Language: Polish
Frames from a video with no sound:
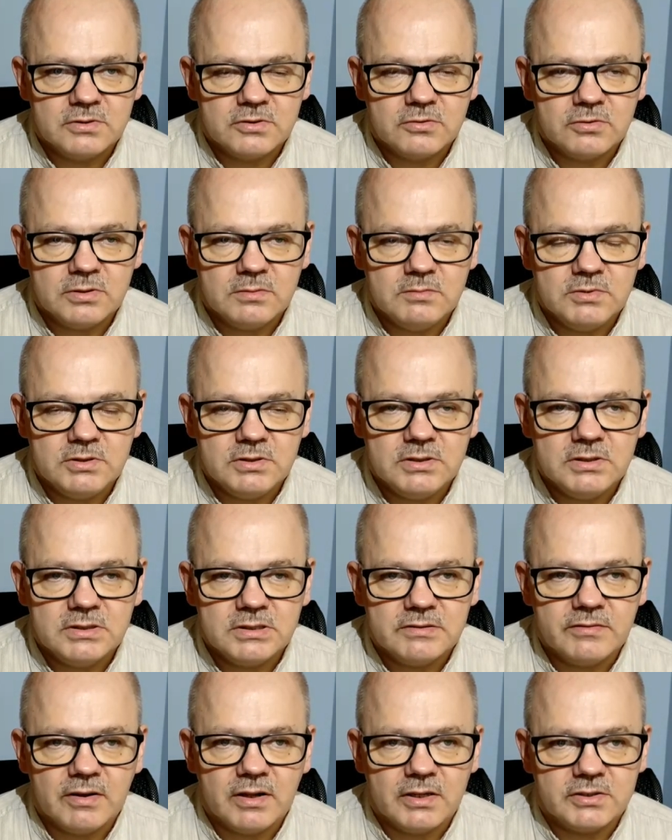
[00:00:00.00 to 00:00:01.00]
z którymi
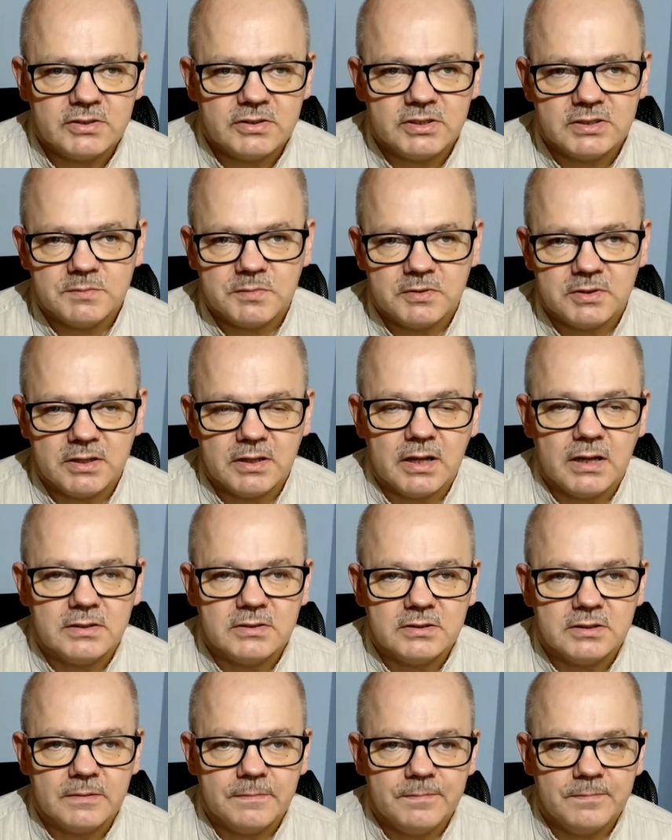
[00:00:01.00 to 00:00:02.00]
zwykle się nie
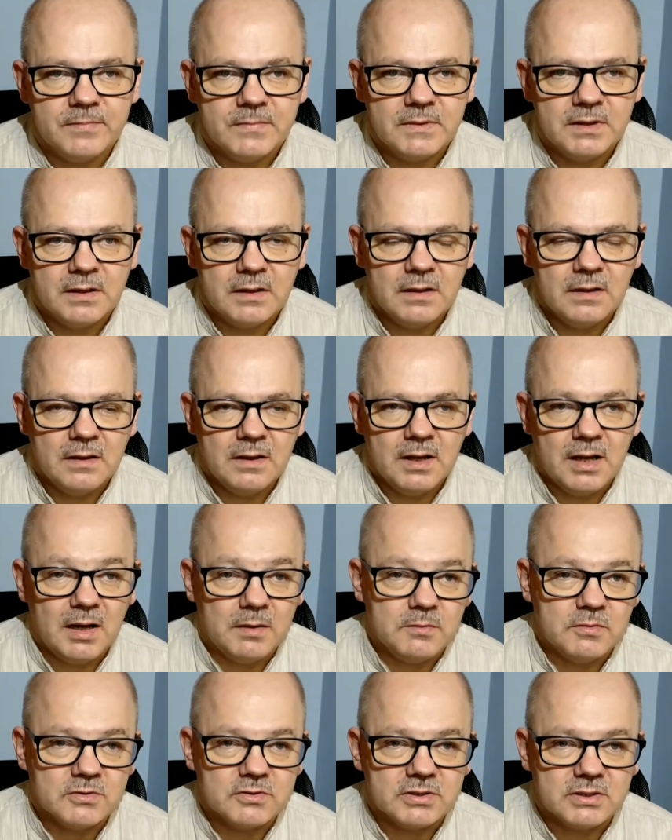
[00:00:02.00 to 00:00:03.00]
spotykacie.
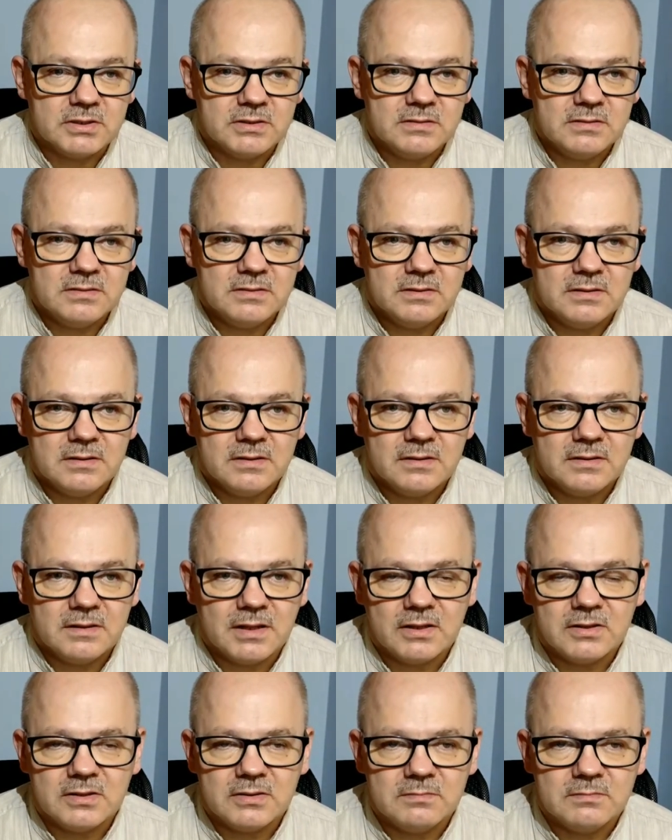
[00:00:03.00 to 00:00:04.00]
A może
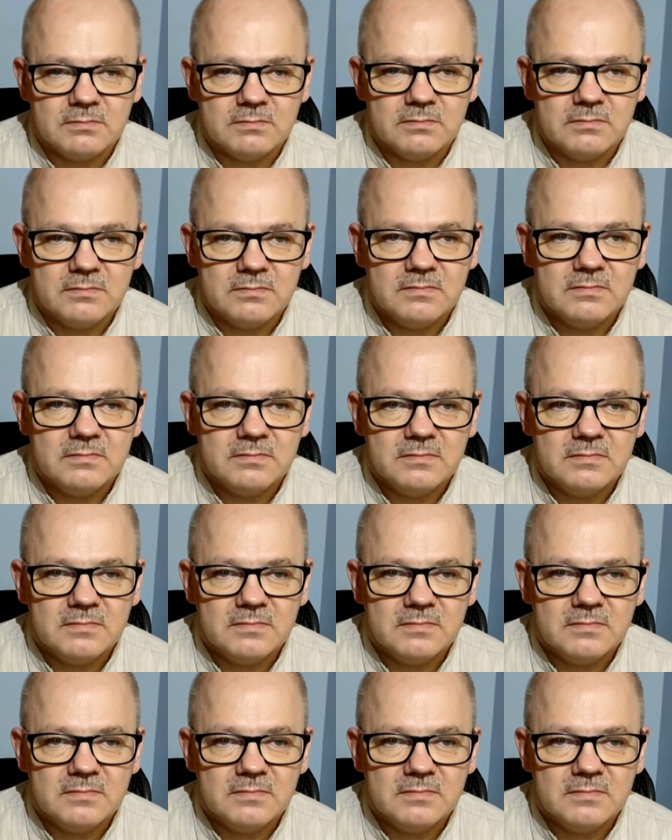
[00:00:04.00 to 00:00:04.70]
na tym